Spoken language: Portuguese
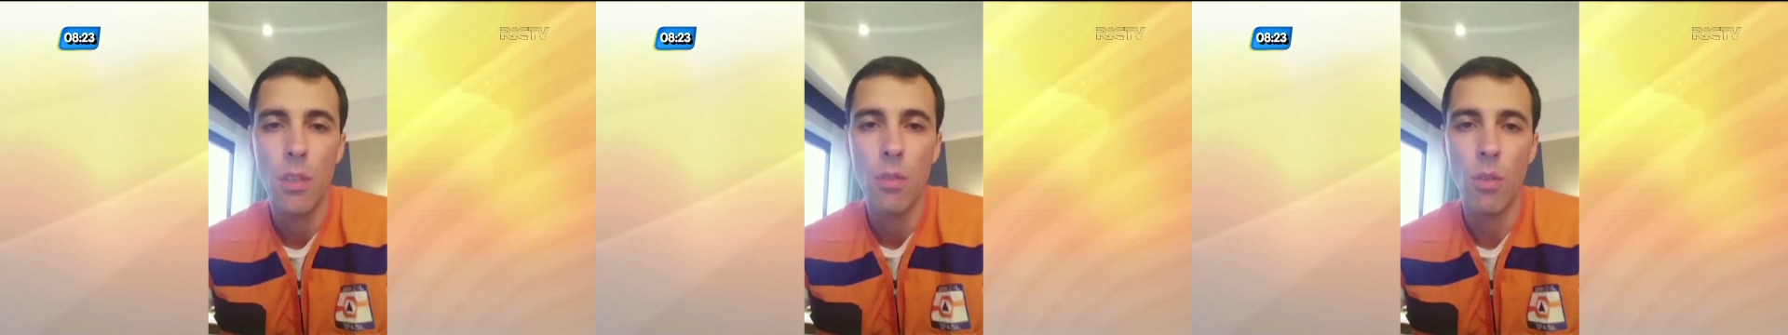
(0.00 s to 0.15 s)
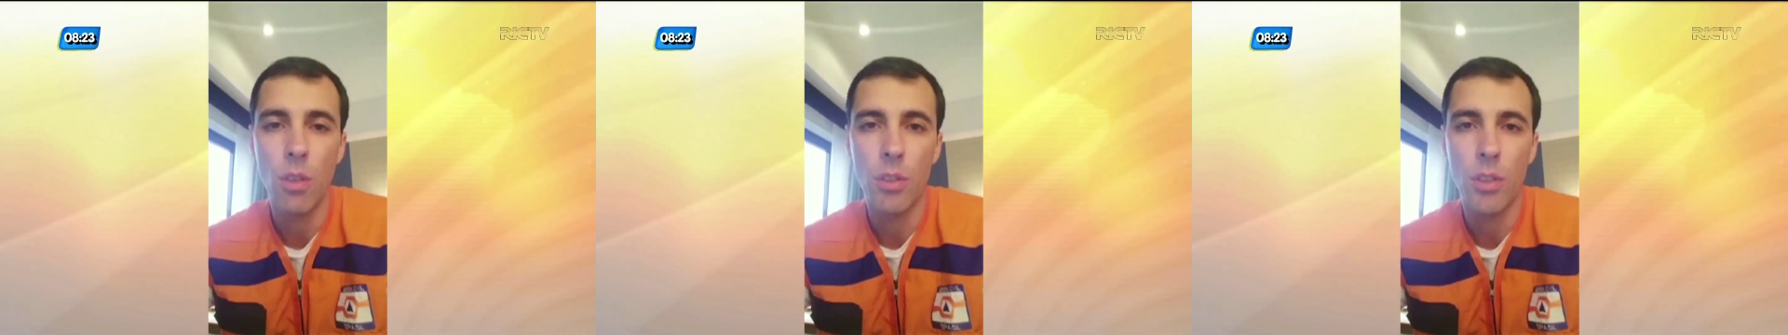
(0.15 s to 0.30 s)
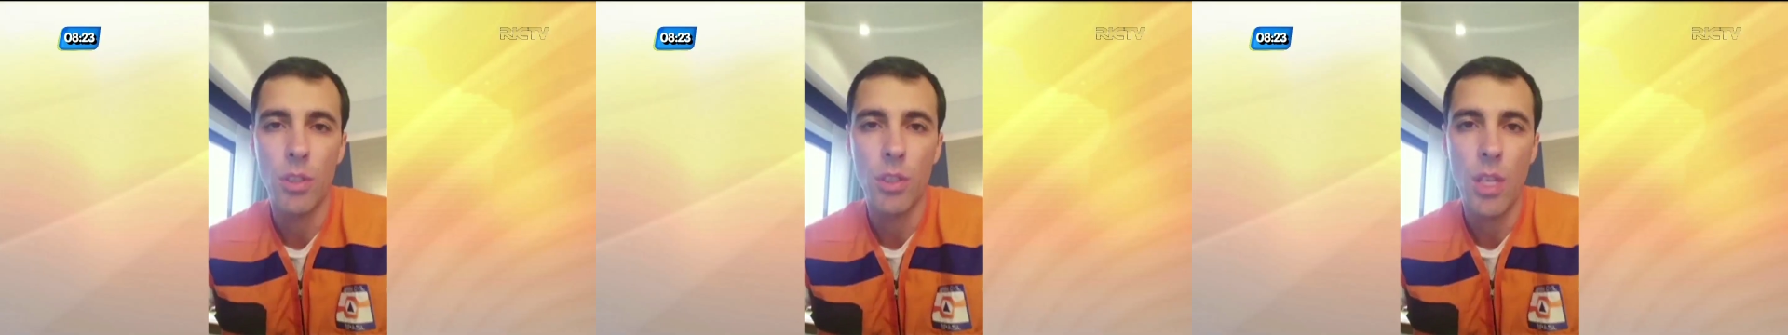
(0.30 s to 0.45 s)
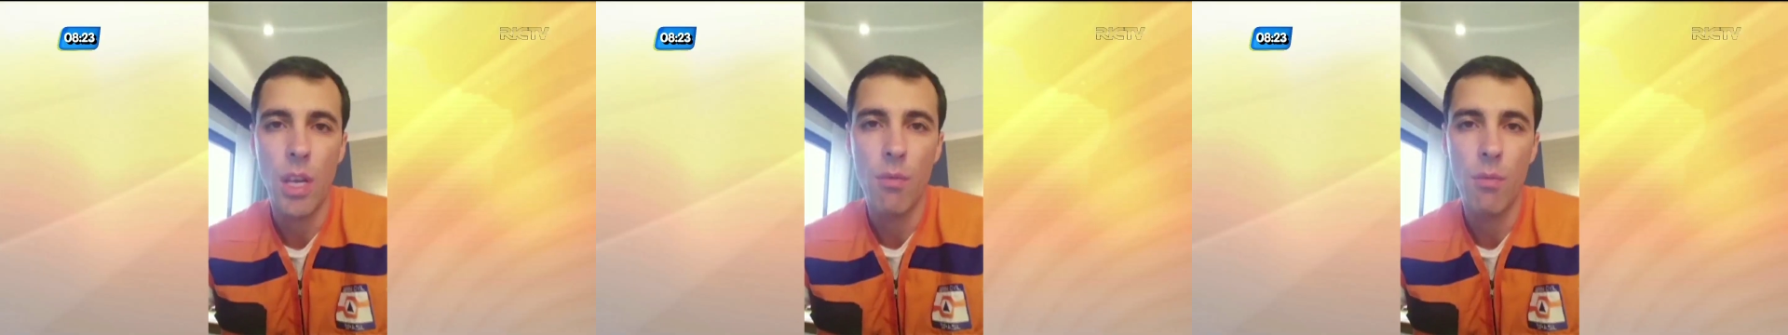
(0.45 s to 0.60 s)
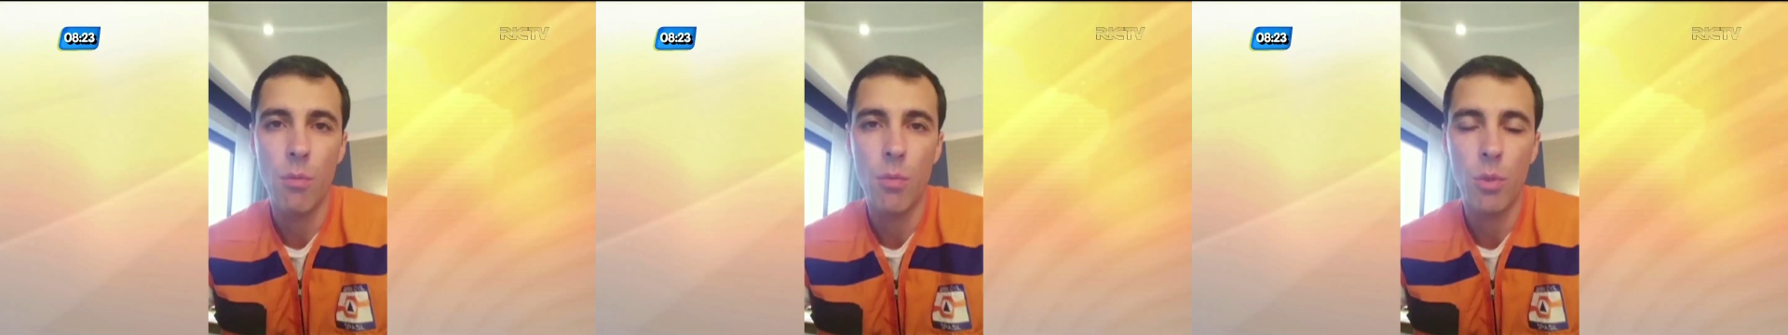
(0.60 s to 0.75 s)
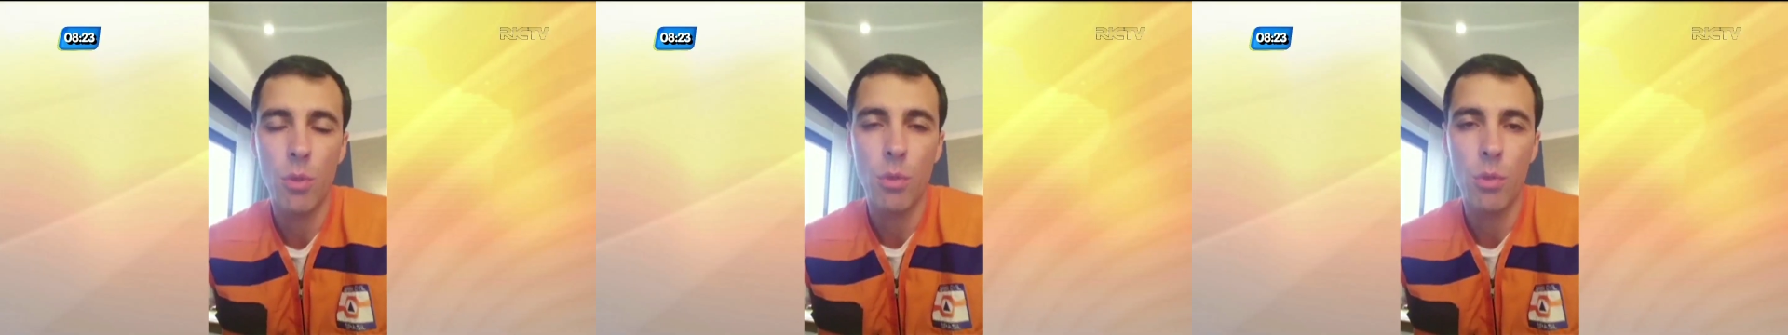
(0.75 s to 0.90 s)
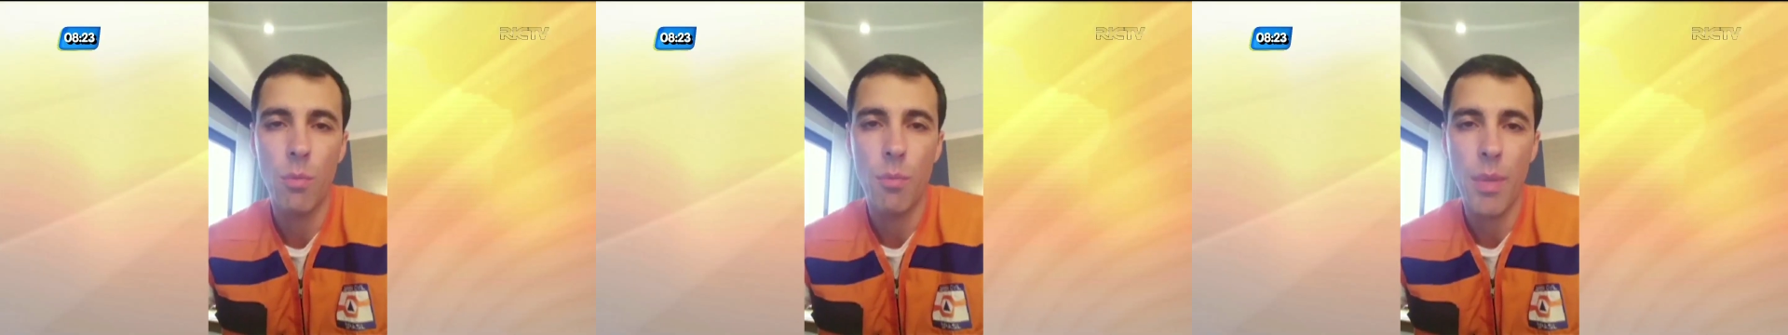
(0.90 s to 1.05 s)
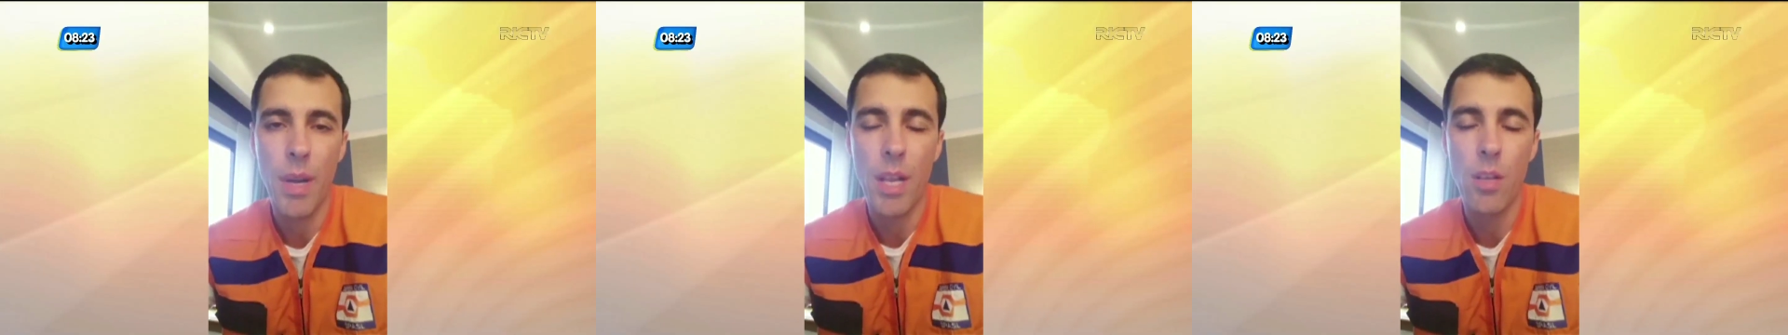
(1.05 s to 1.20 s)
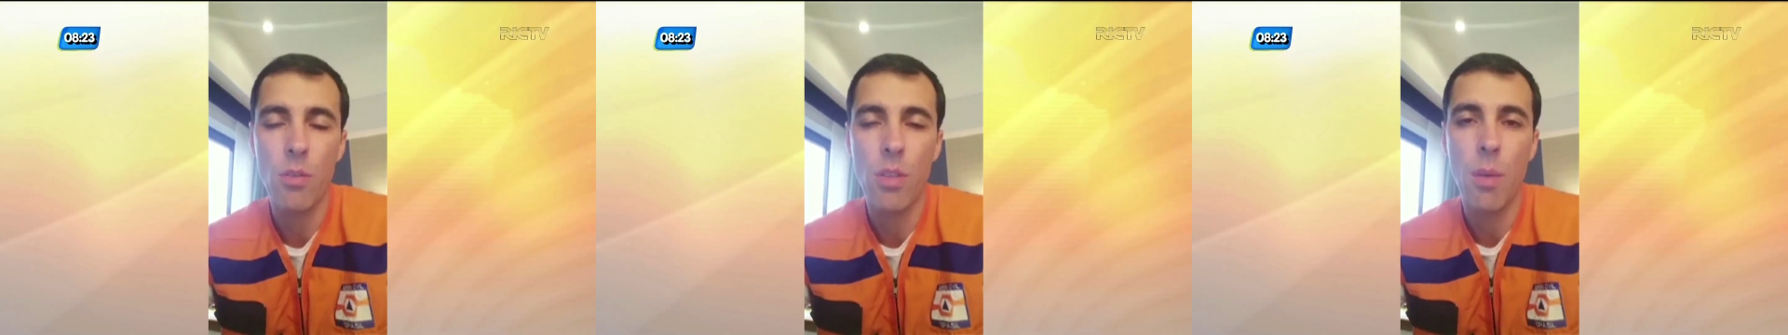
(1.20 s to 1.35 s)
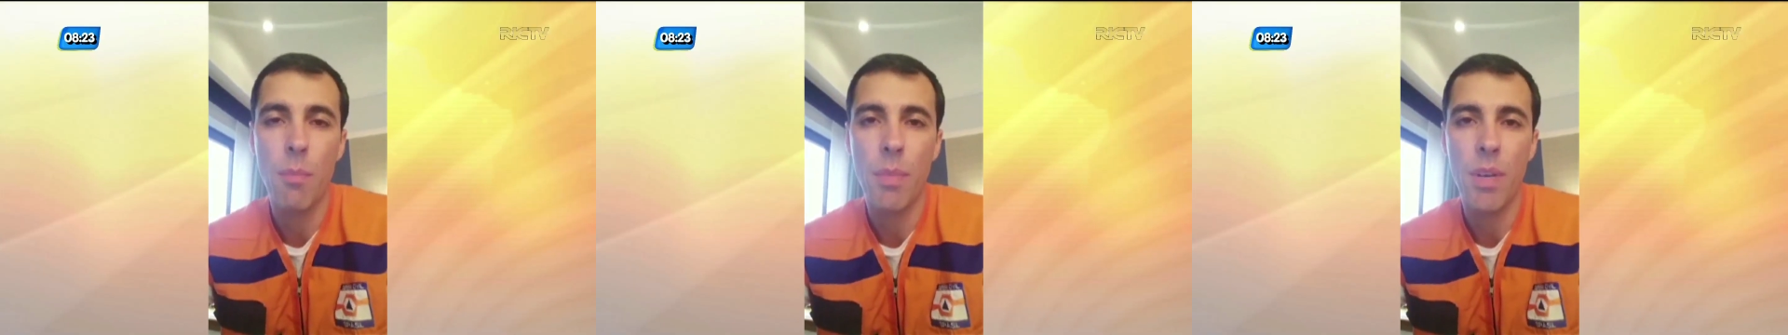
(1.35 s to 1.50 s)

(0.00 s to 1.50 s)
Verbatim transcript: Nós estávamos no prédio da